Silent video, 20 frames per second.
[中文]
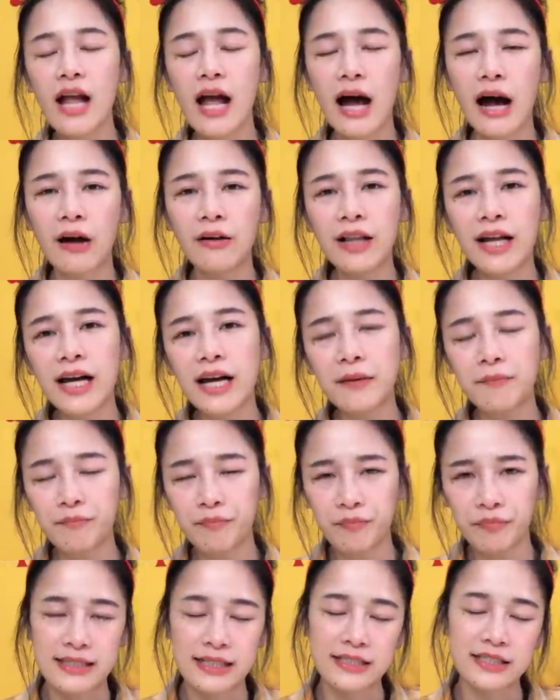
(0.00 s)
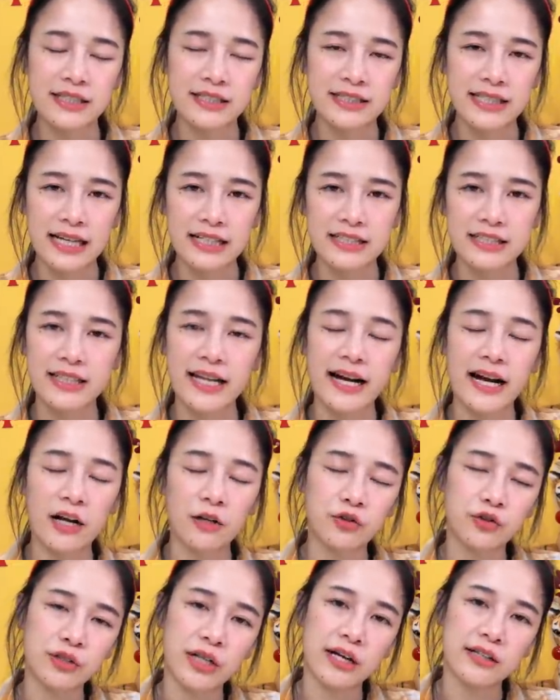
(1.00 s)
好啦，这次的炸鸡蛋
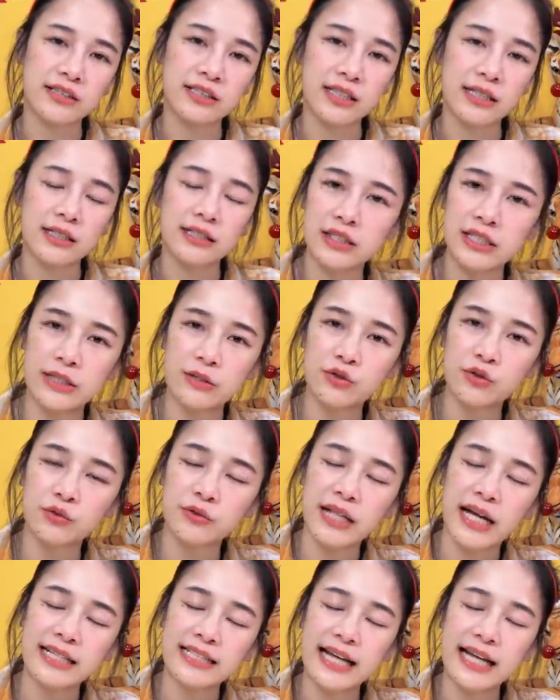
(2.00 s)
糕就到这，先祝大